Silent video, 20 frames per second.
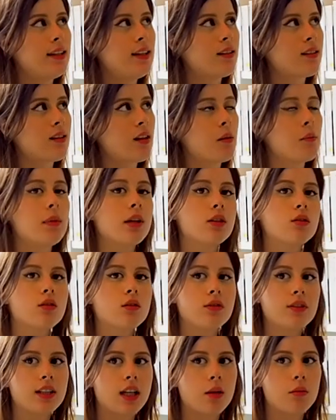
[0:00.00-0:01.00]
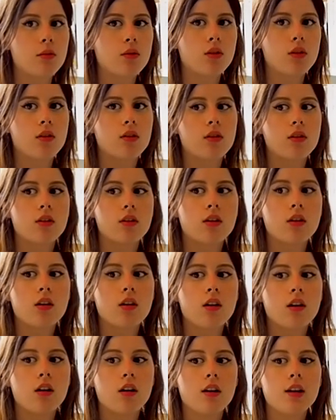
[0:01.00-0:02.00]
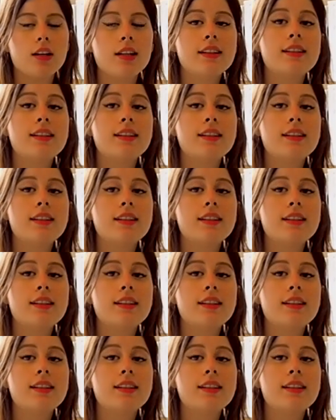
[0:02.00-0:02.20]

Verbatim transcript: parce qu'élitiste, mais donc finalement